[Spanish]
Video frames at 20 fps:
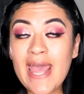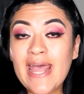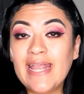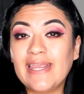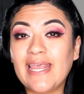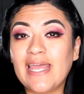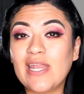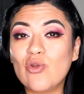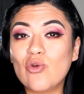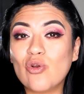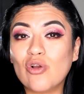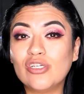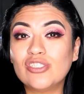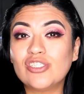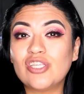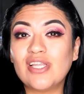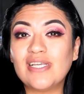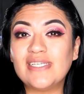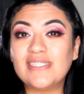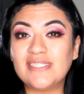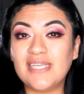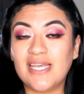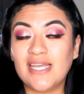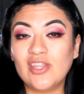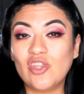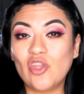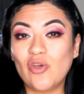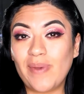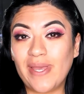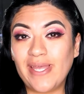Tiene un costo de
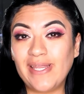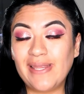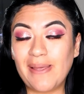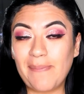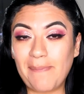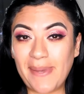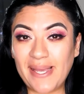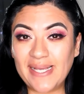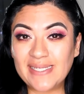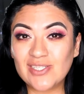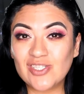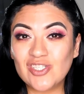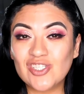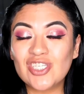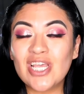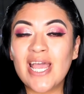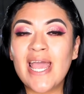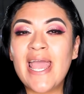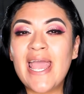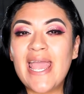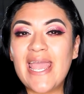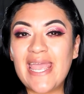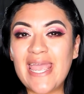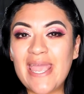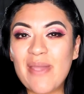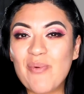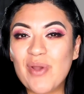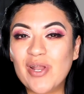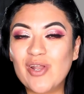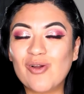120 pesos y
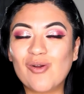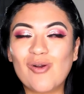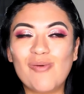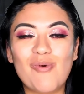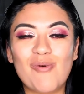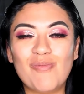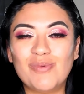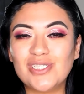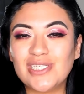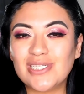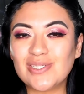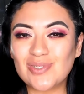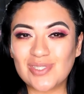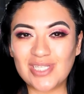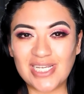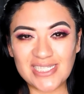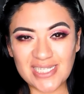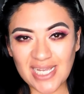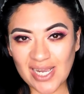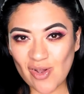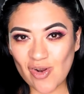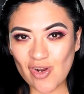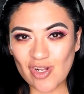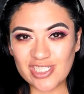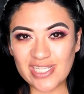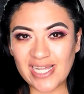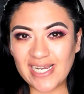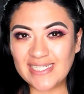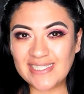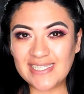bueno, como muchos de ustedes ya
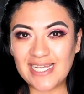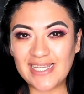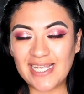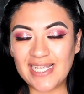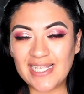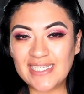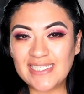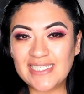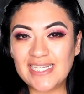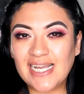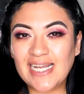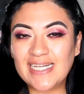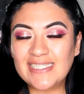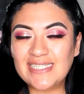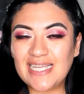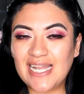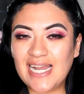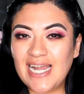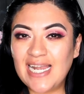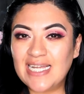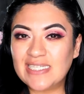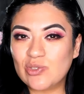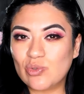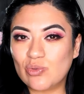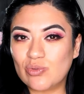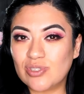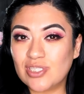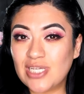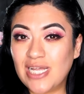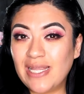conocen esta tienda, chicas, tienen la
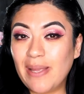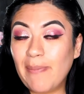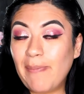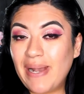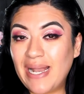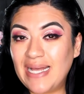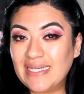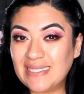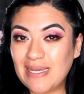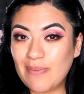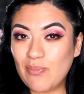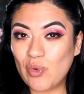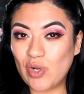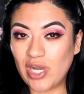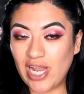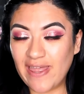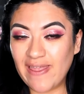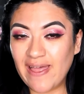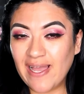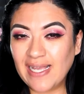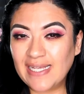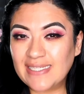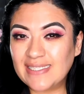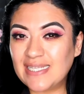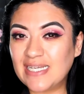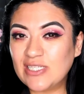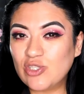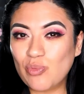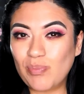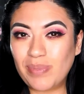sucursal de Plaza Moneda que
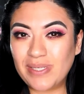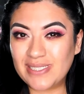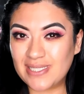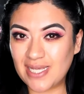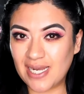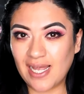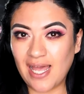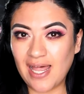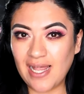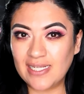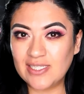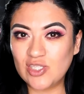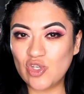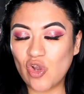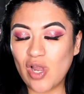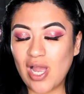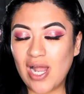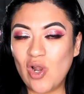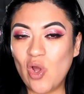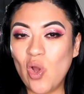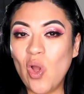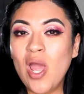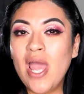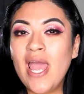está súper cerca del Zócalo.